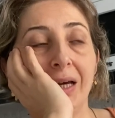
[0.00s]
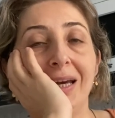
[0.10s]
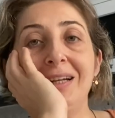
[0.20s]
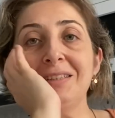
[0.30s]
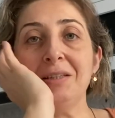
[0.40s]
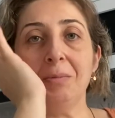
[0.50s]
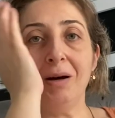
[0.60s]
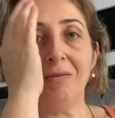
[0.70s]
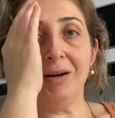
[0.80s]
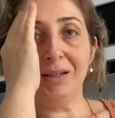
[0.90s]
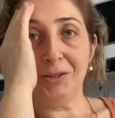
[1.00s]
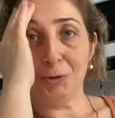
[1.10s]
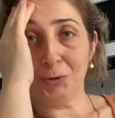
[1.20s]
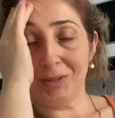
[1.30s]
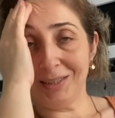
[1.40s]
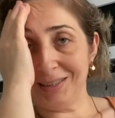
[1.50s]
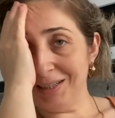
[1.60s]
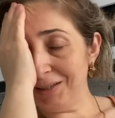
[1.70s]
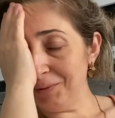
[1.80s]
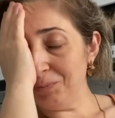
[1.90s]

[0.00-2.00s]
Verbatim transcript: Hele sabah var ya çocuk kızlar.